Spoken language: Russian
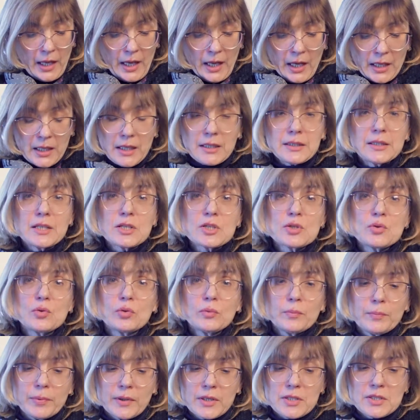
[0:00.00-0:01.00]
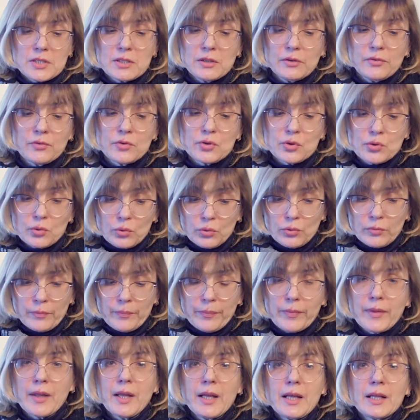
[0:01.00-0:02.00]
Когда же он прожил все,
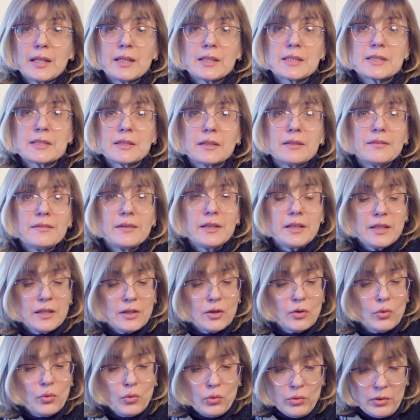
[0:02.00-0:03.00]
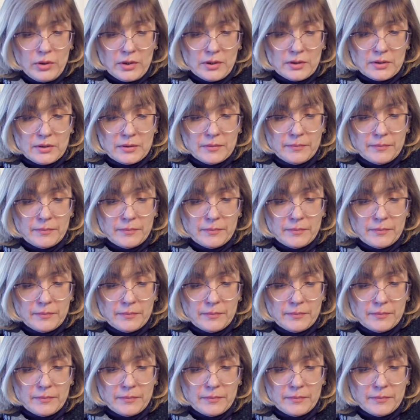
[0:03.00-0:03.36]
настал великий голод